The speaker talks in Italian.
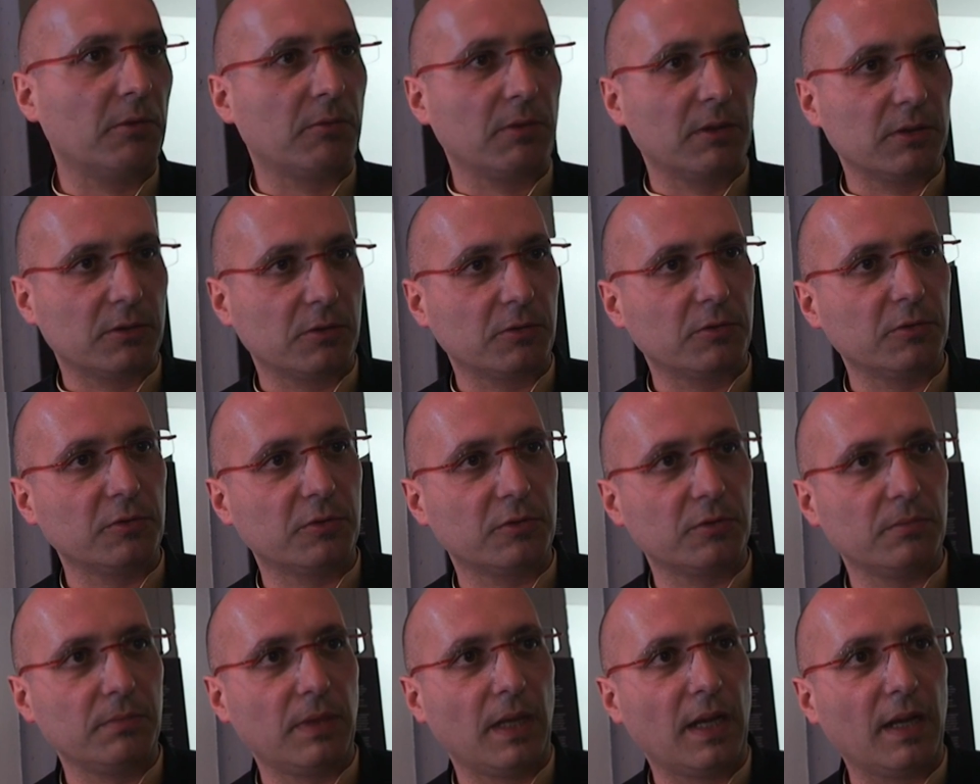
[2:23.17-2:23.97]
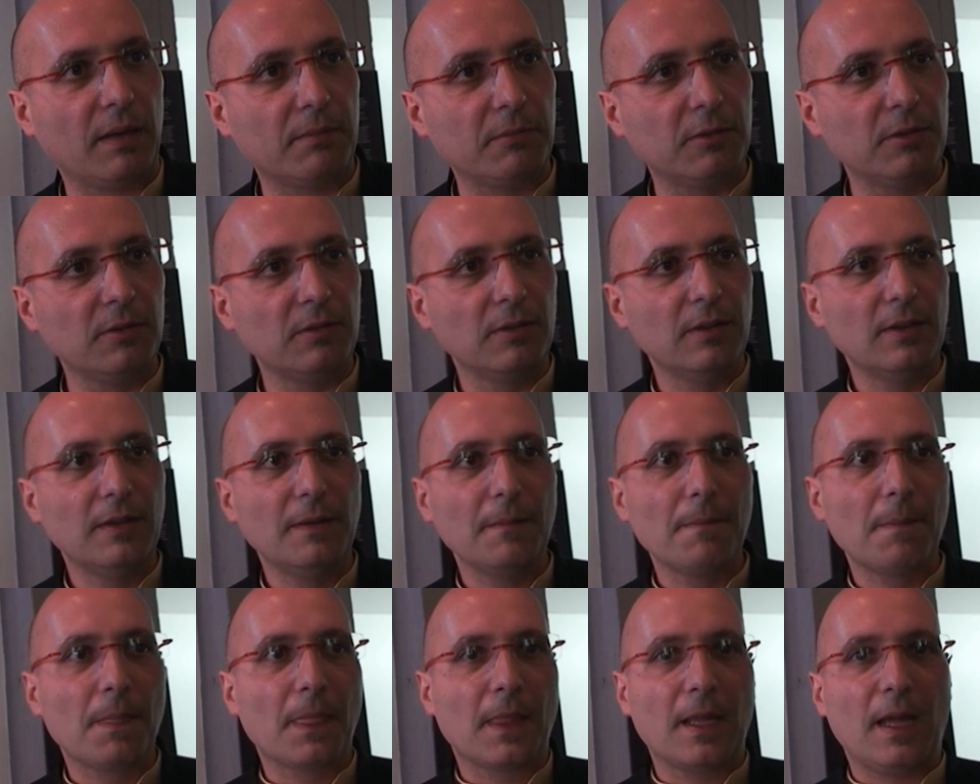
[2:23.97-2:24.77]
quanto consumiamo
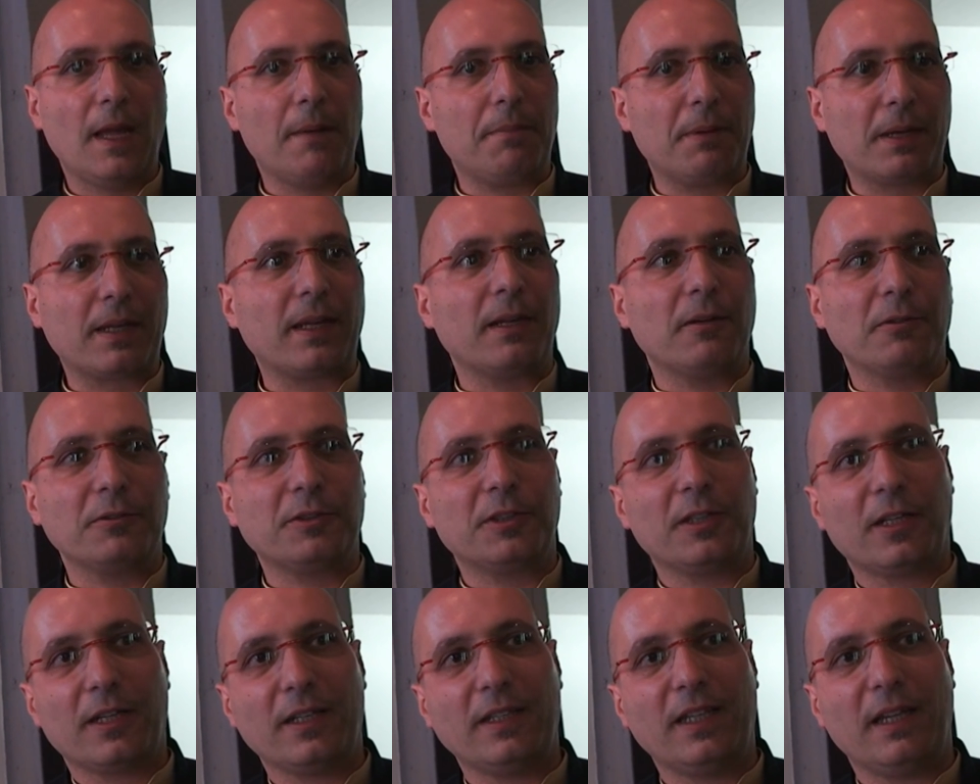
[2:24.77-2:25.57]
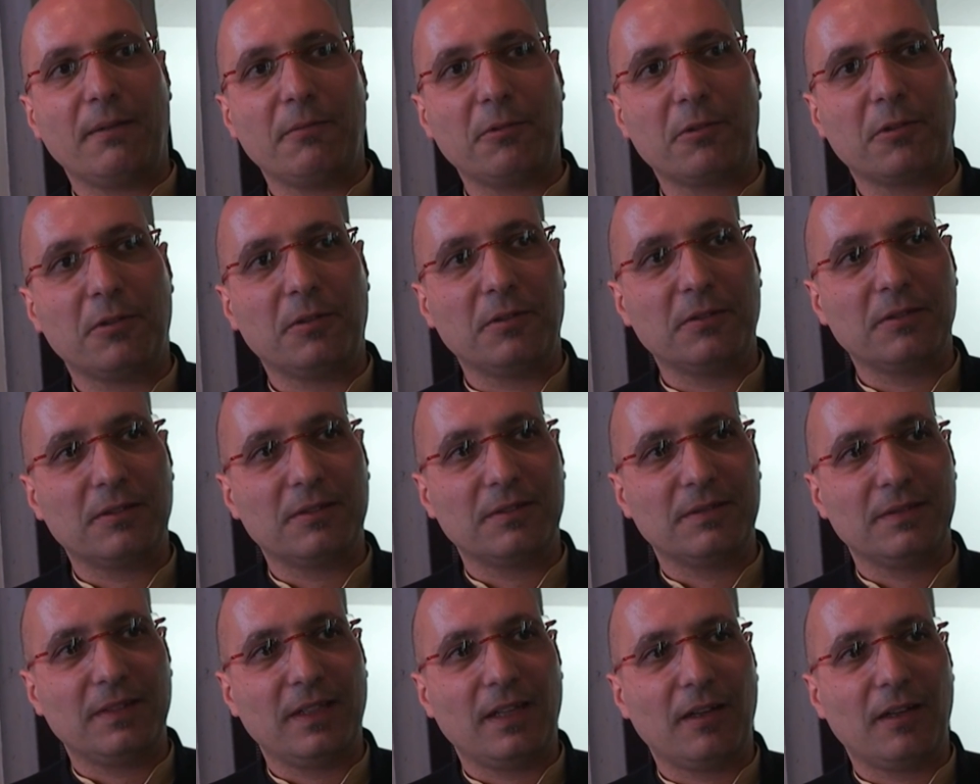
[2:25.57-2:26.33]
e perché non ce ne rendiamo conto.